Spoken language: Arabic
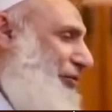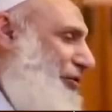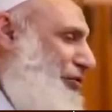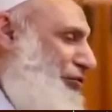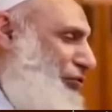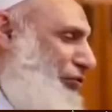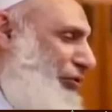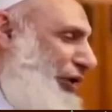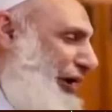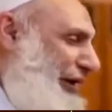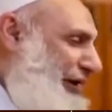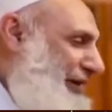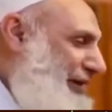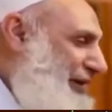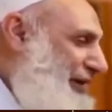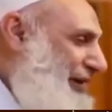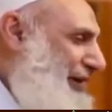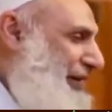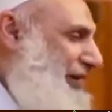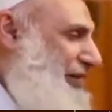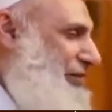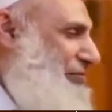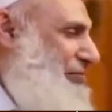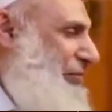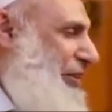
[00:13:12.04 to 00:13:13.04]
منه
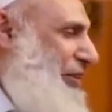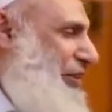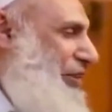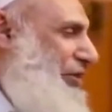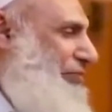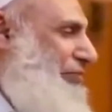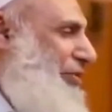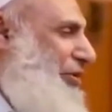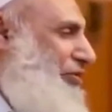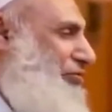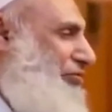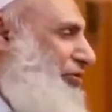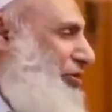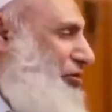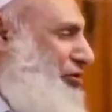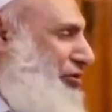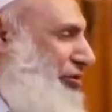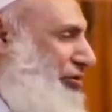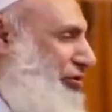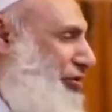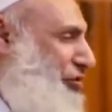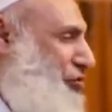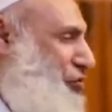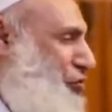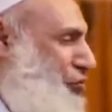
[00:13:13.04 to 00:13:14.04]
القسيس بيجيب ال
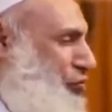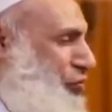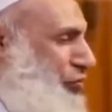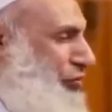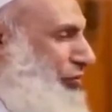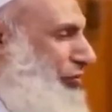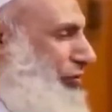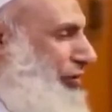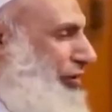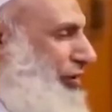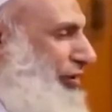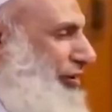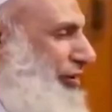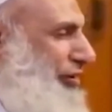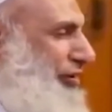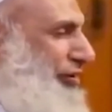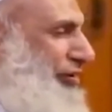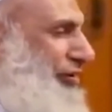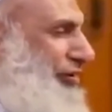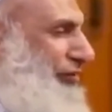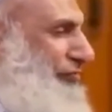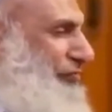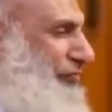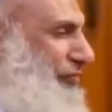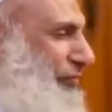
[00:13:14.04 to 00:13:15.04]
12 رسول
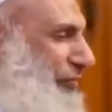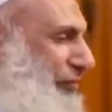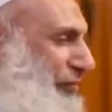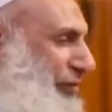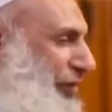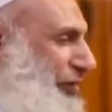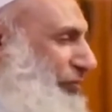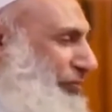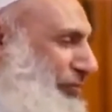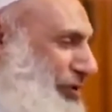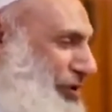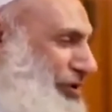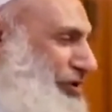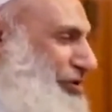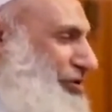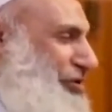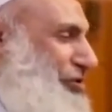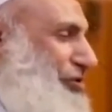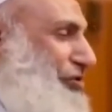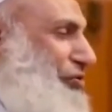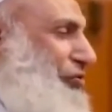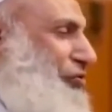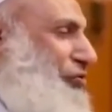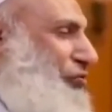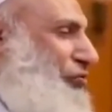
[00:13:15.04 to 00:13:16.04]

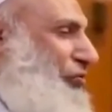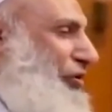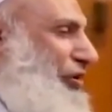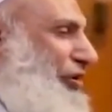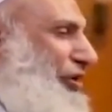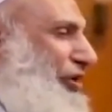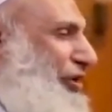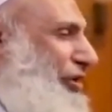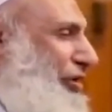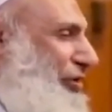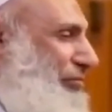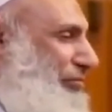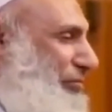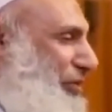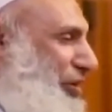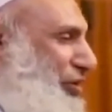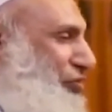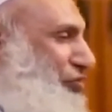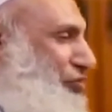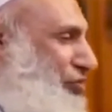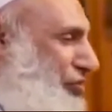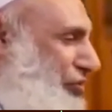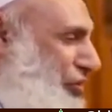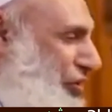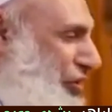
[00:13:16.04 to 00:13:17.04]
تلميذ
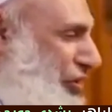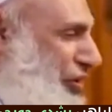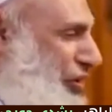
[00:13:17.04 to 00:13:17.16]
وبيغسل